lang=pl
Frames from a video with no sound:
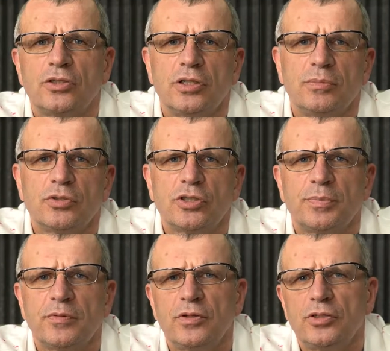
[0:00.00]
czyli możesz
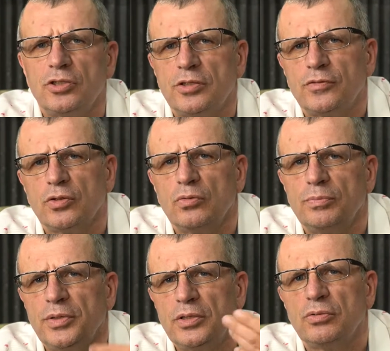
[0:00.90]
powiedzieć, że w ciągu
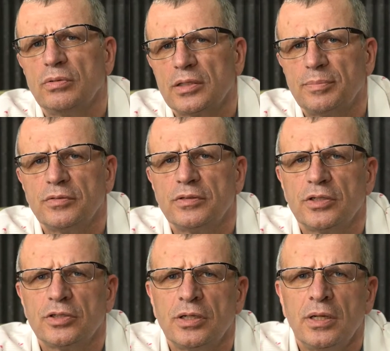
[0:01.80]
5 lat
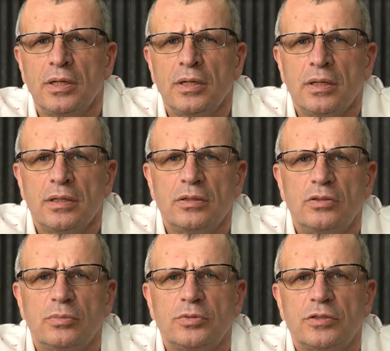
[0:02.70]
poznasz y,
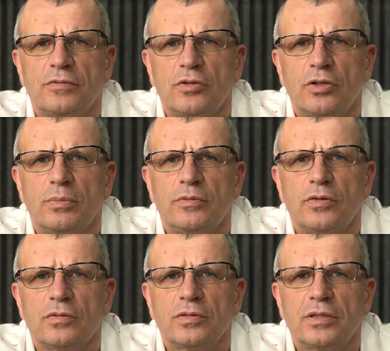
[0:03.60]
dobrze swoje
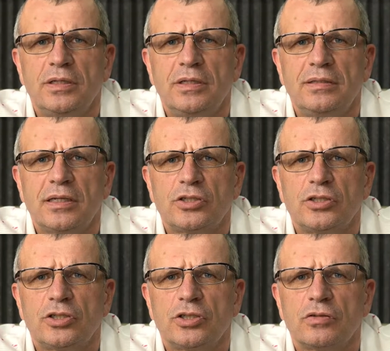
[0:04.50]
obowiązki i
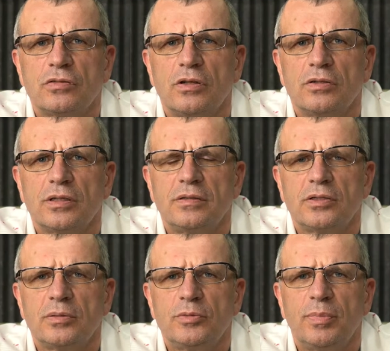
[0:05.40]
zaczniesz się rozglądać za
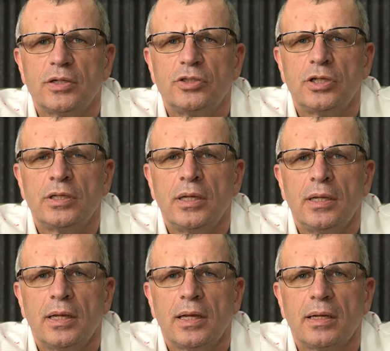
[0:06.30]
czymś bardziej
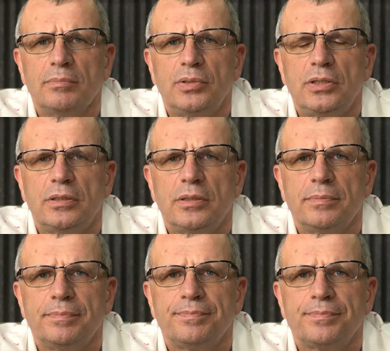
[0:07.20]

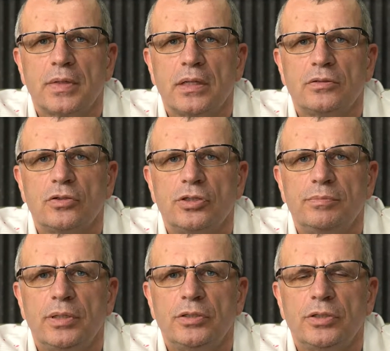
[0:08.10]
ambitnym, co Ci
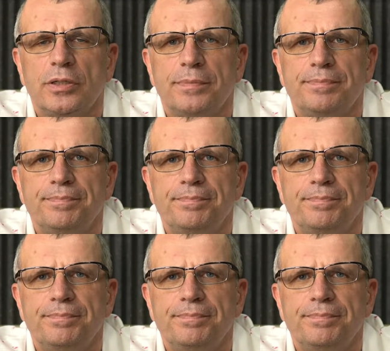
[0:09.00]
będzie